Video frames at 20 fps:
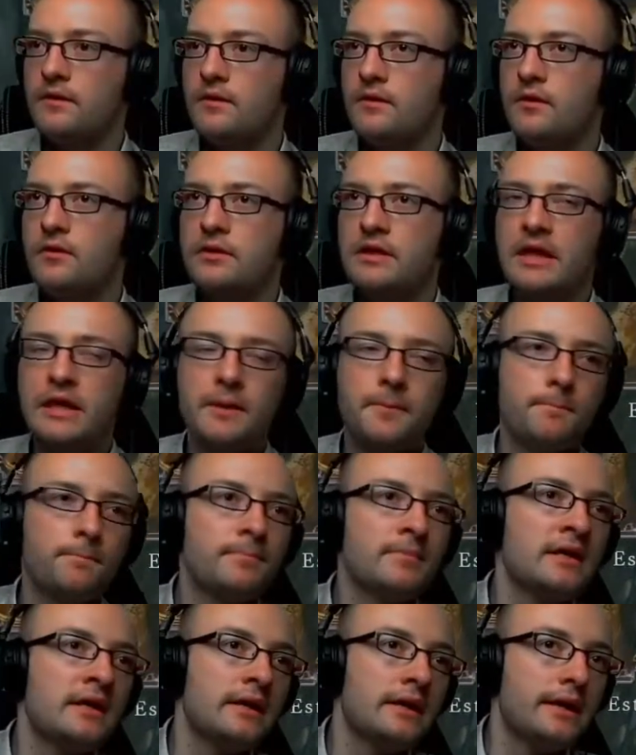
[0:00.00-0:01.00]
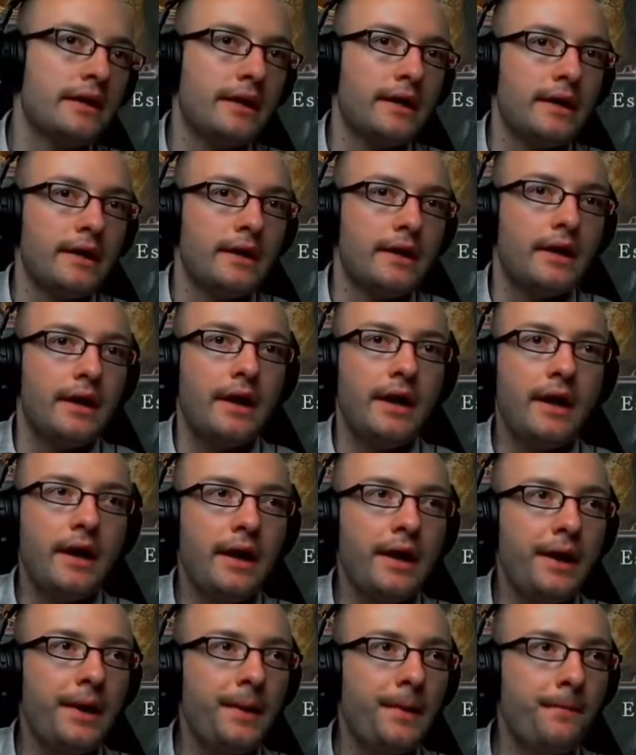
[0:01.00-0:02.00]
Okay.
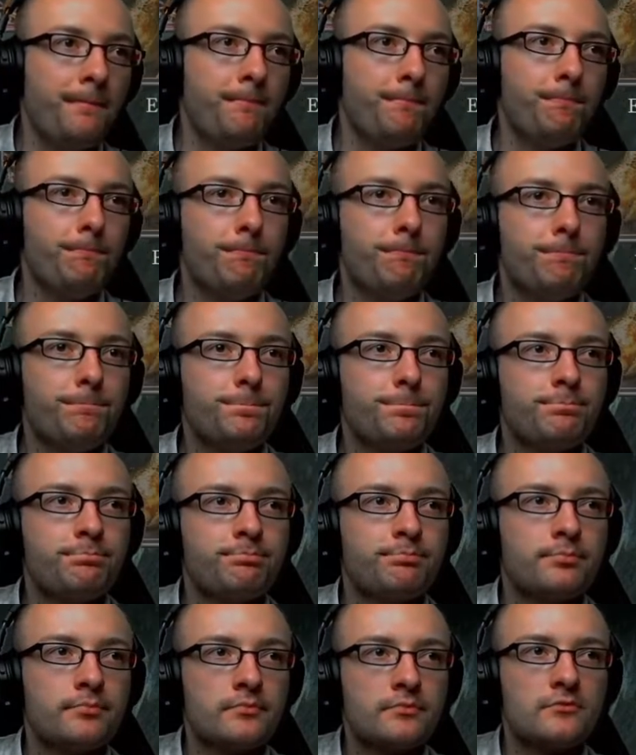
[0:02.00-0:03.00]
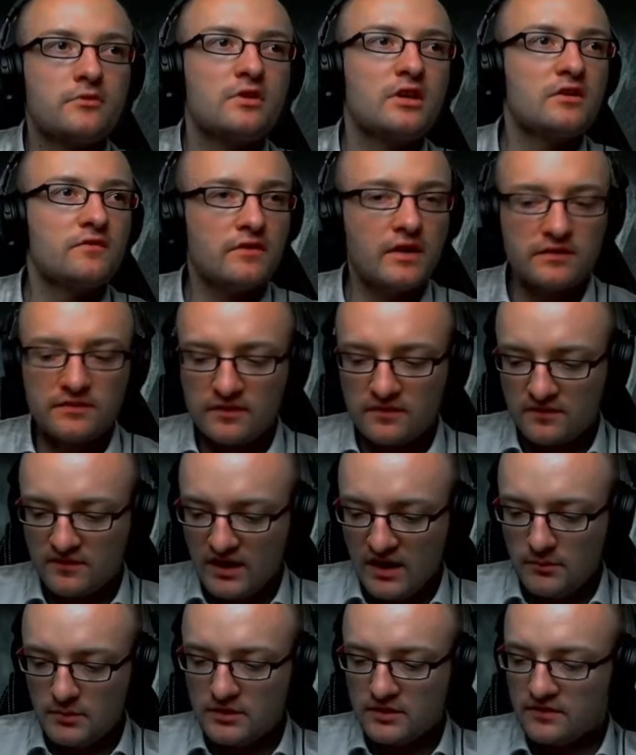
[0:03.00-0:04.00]
Ähm, das war's jetzt
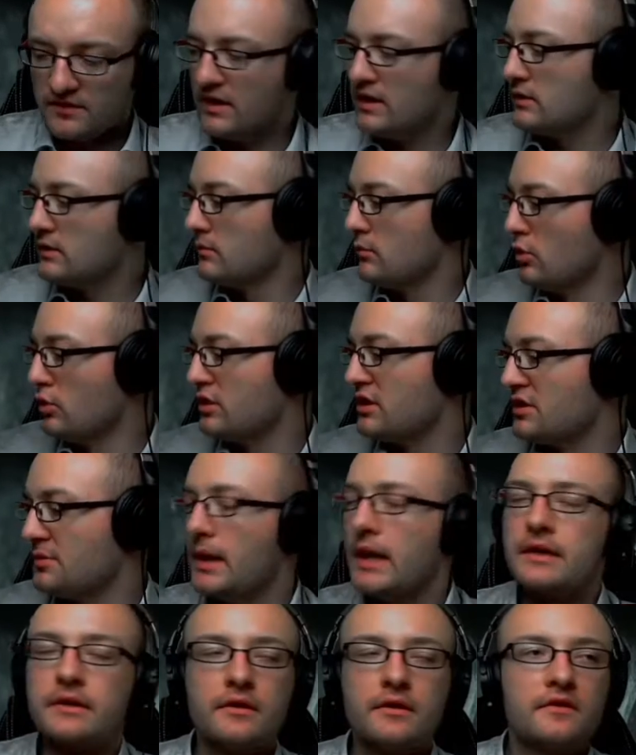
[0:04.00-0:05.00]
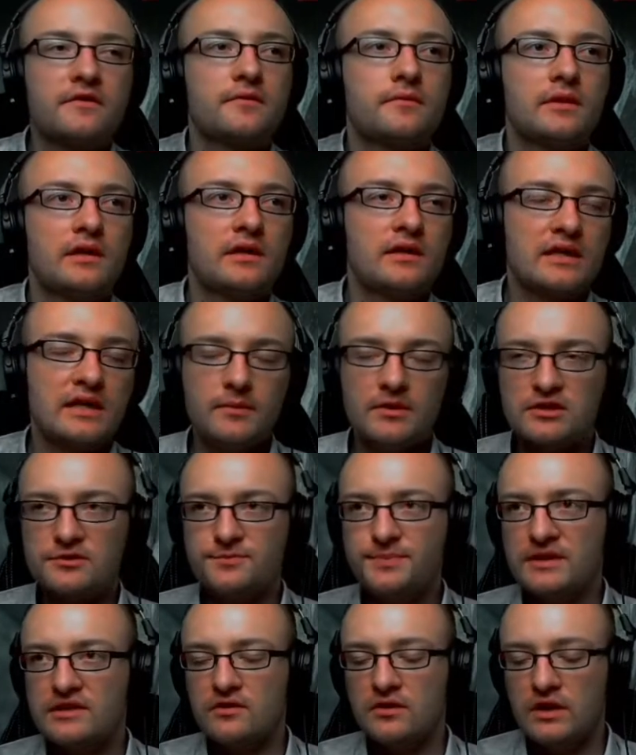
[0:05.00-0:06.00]
damit. Das Item hole ich mir anders. Da kann man
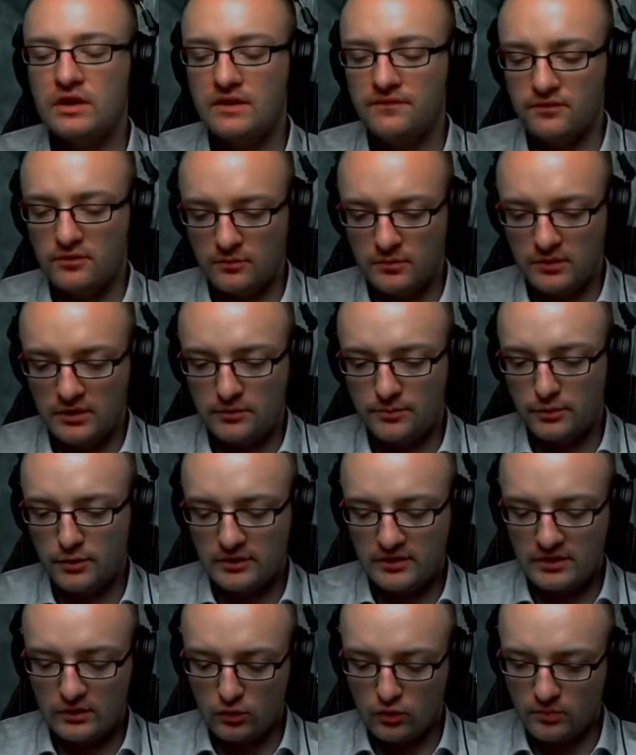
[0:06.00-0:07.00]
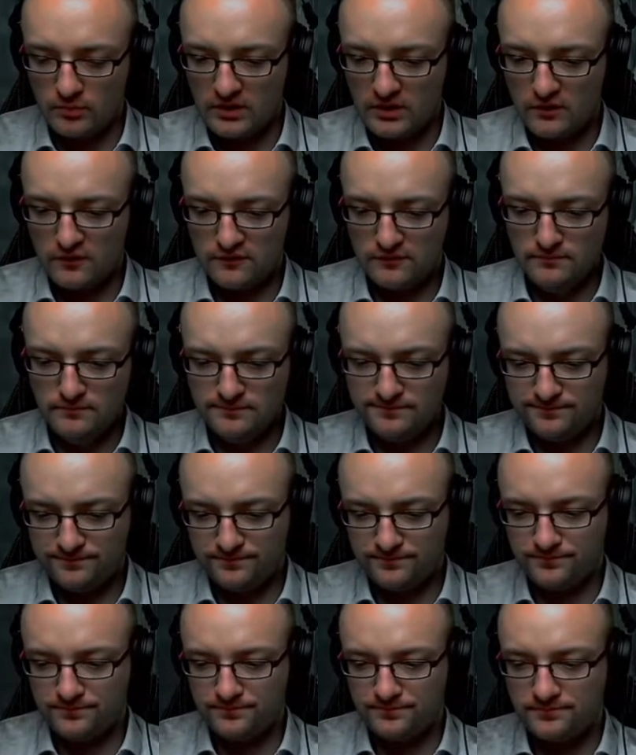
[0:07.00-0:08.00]
später noch einfach über die Brücke da oben laufen.
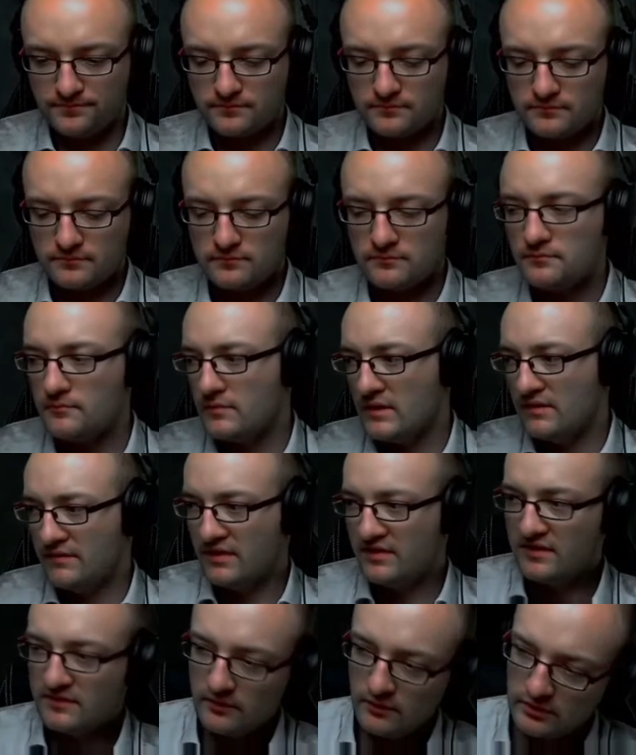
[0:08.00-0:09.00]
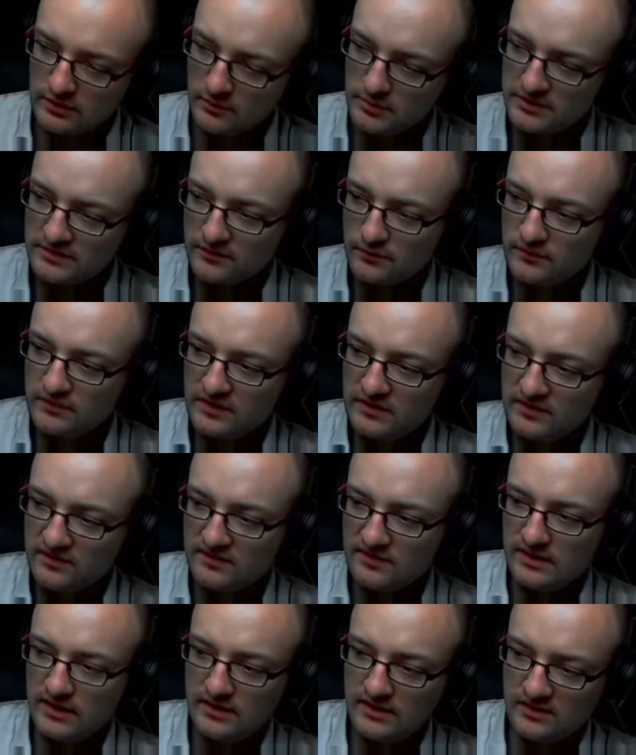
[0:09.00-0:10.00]
Was jetzt auch, glaube ich, unser
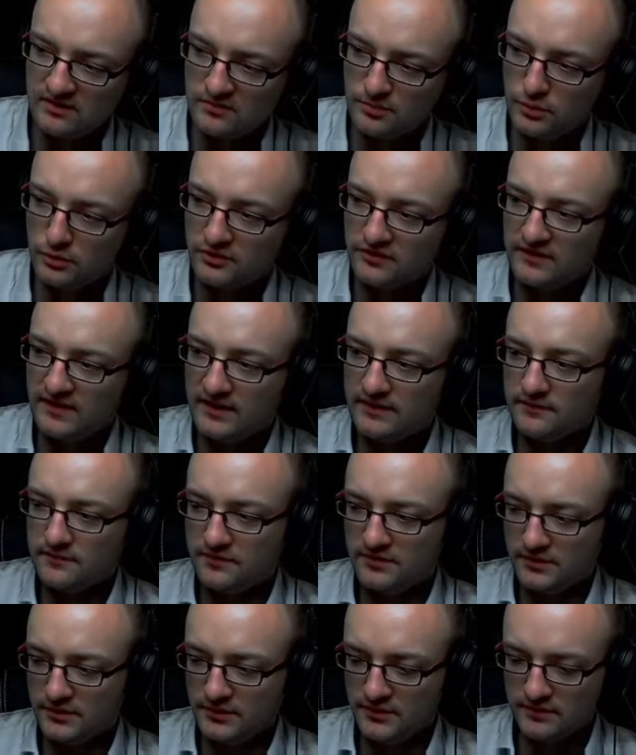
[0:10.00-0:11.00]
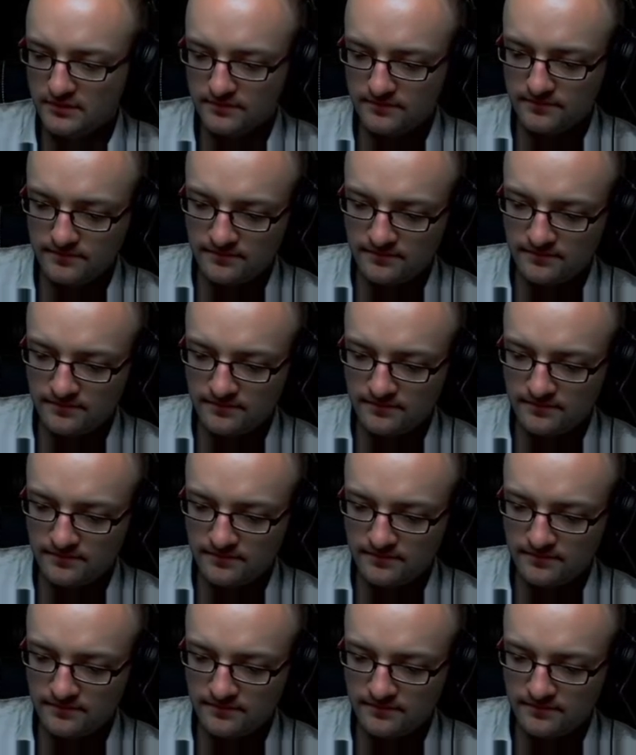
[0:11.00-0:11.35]
nächster Anhaltspunkt sein wird.